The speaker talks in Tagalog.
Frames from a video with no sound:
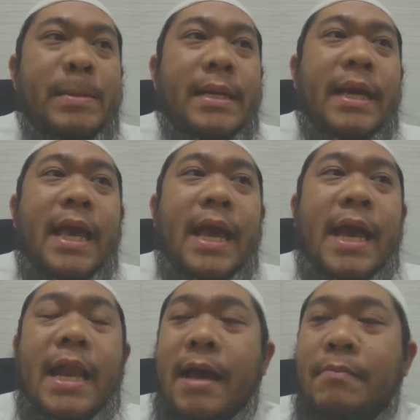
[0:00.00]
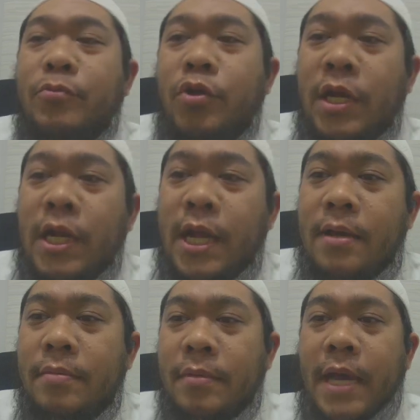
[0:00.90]
Kaya
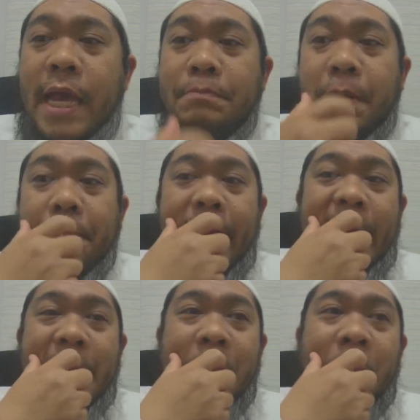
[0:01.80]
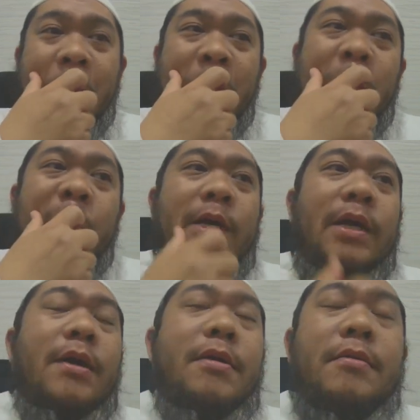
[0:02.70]
alhamdulillah, kahit papaano,
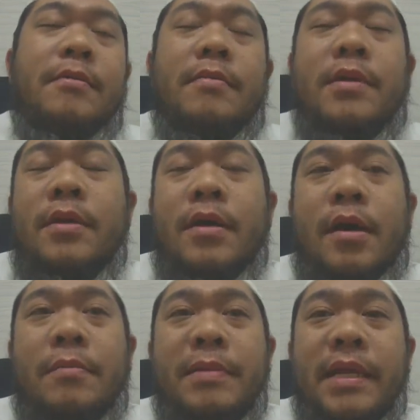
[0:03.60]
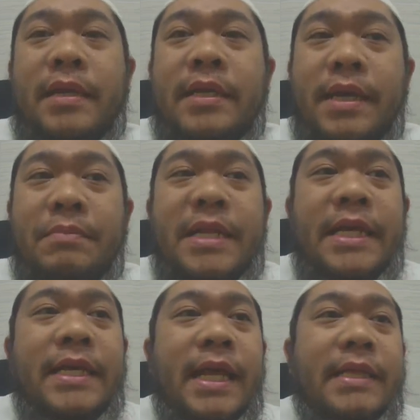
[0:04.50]
uh, Uh,
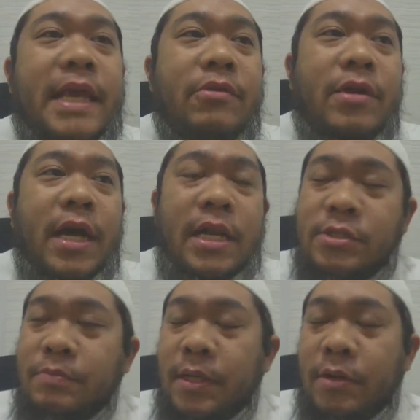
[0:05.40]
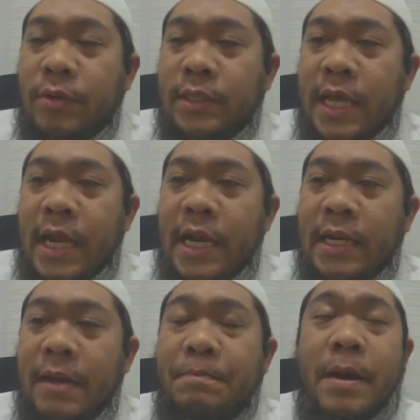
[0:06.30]
binigyan tayo ng Allah subhanahu wa ta'ala
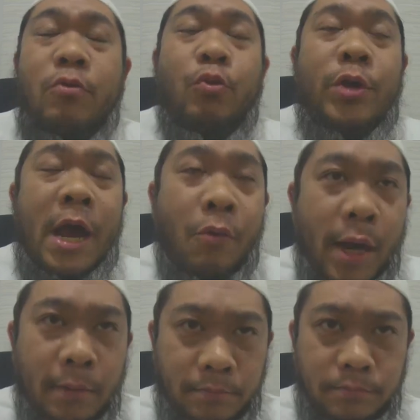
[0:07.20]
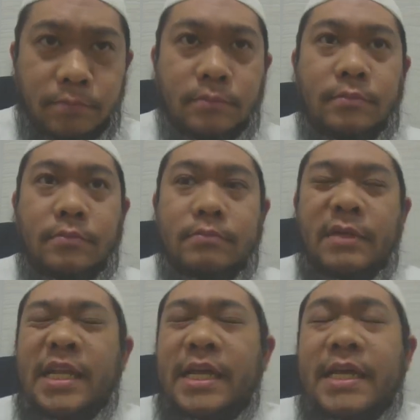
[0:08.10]
ng pag-unawa.
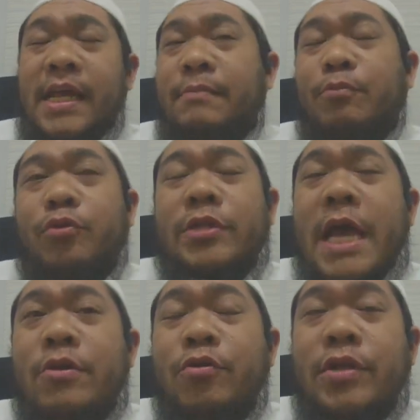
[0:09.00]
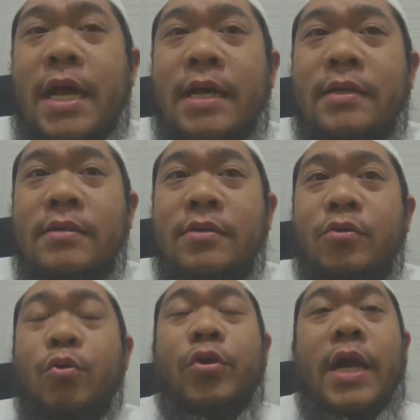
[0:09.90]
Binigyan po tayo ng
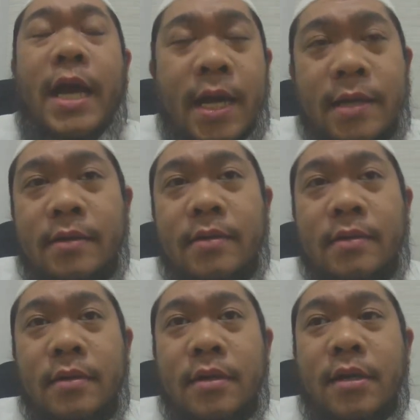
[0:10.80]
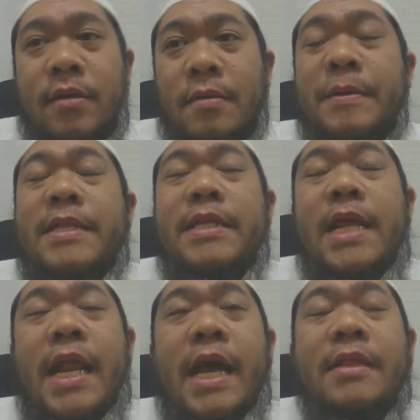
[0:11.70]
Quran.
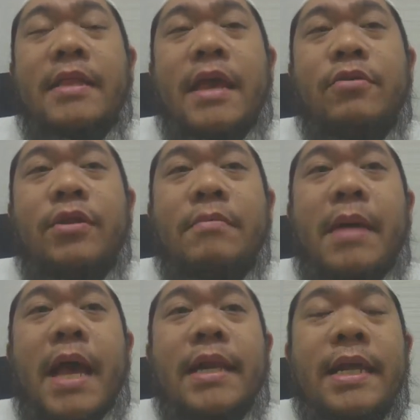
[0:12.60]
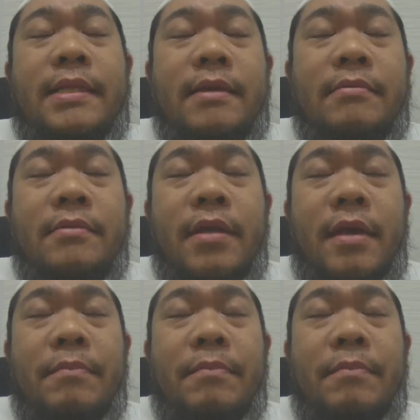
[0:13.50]
Pinadalhan tayo ng mahal nating